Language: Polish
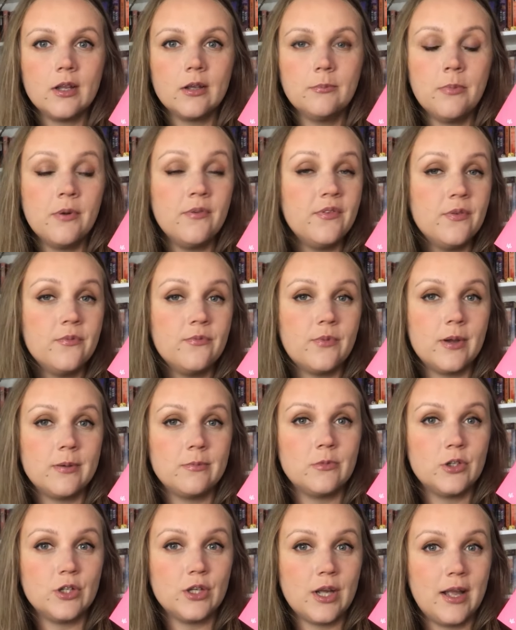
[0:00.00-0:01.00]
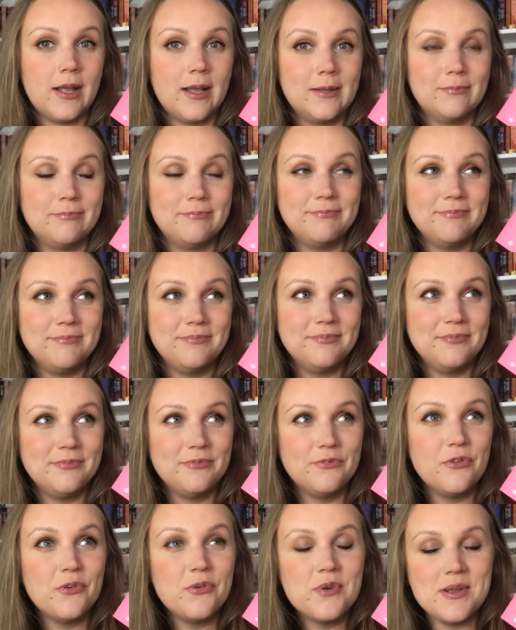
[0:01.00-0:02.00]
Powiem Wam, że
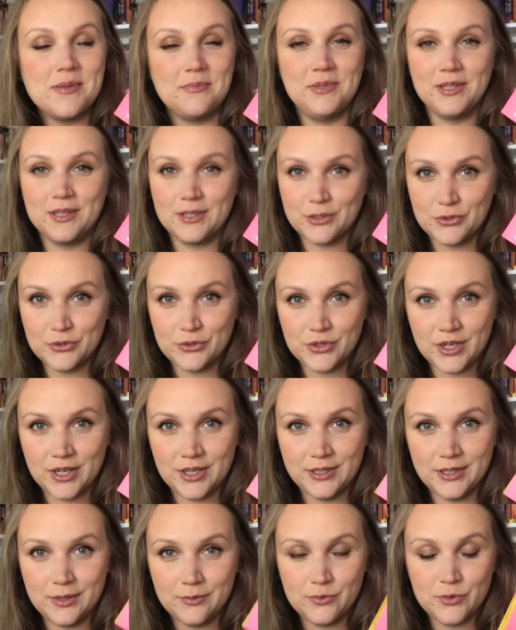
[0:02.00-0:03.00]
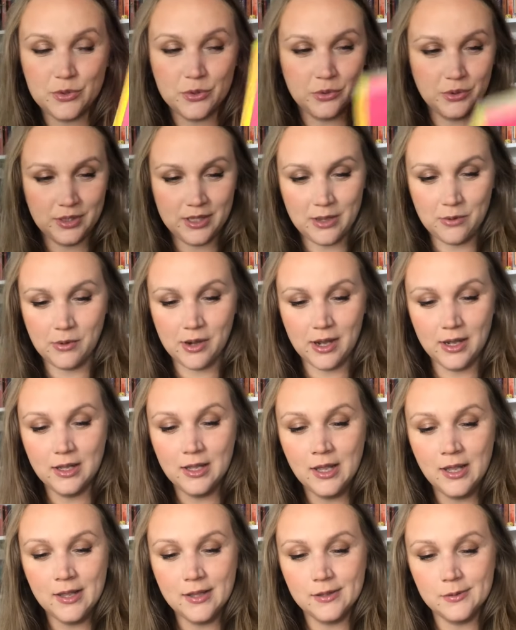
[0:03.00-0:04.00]
w ogóle mnie ta książka nie wciągnęła.
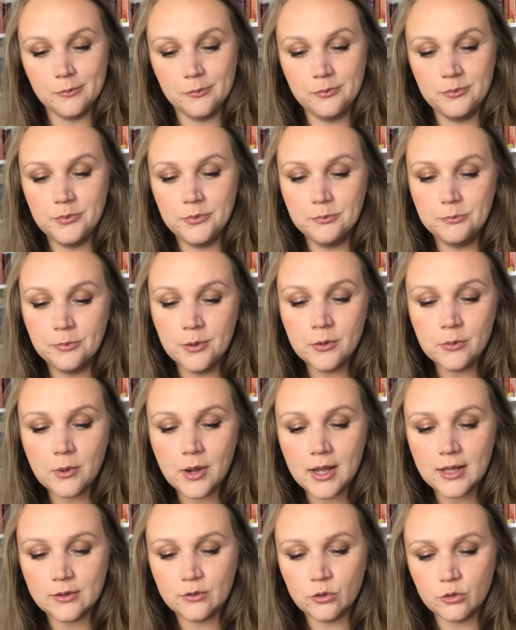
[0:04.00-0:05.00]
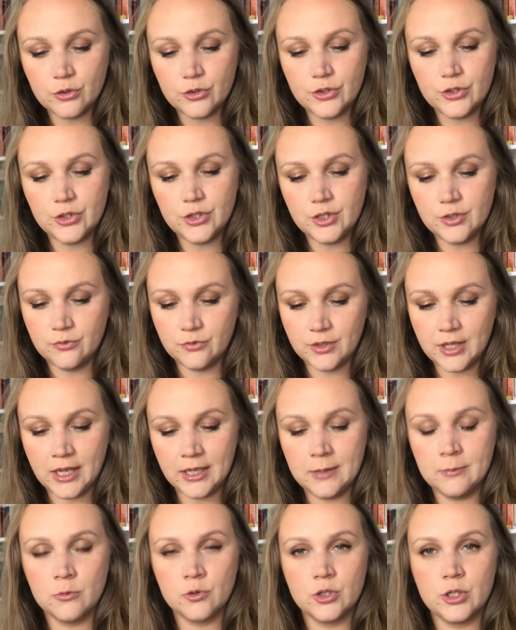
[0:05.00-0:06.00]
Była dość dziwna
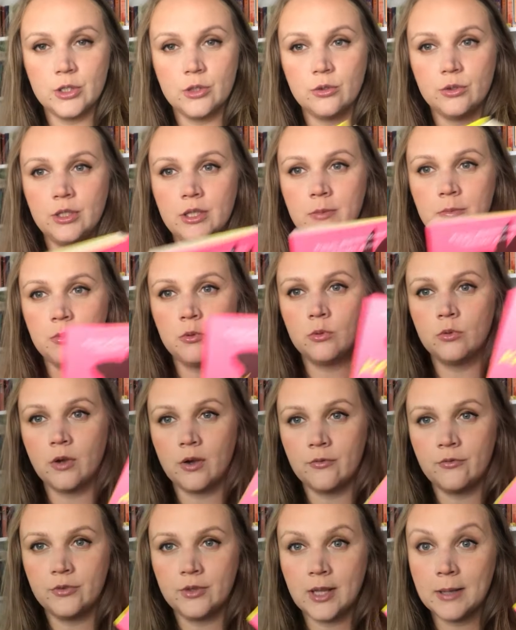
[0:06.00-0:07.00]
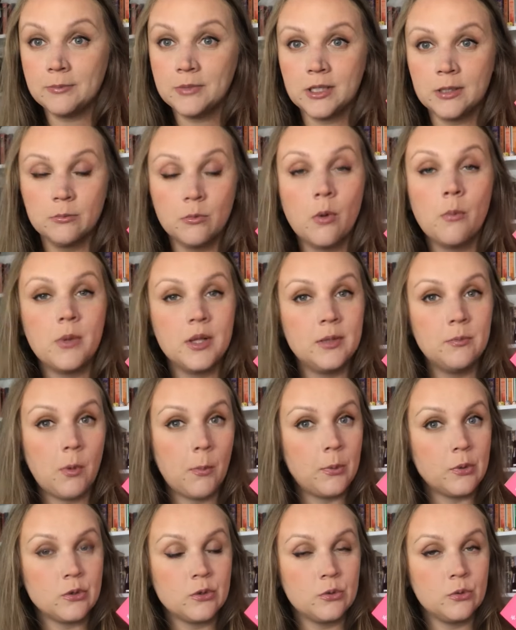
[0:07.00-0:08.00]
i może to nie był w tamten moment po
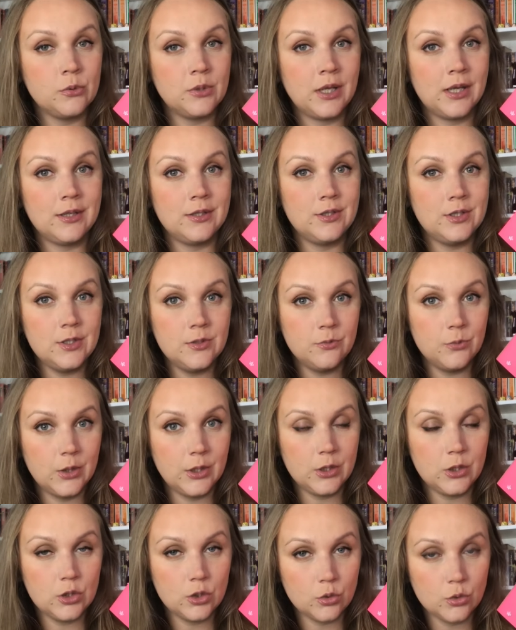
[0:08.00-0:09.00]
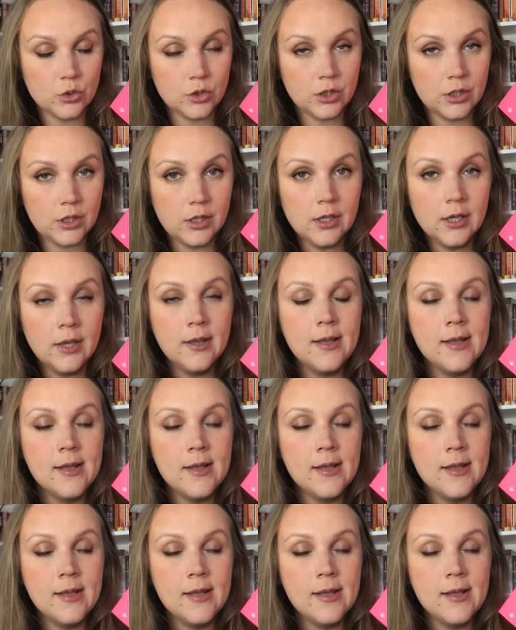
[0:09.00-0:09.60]
prostu na dziwne książki.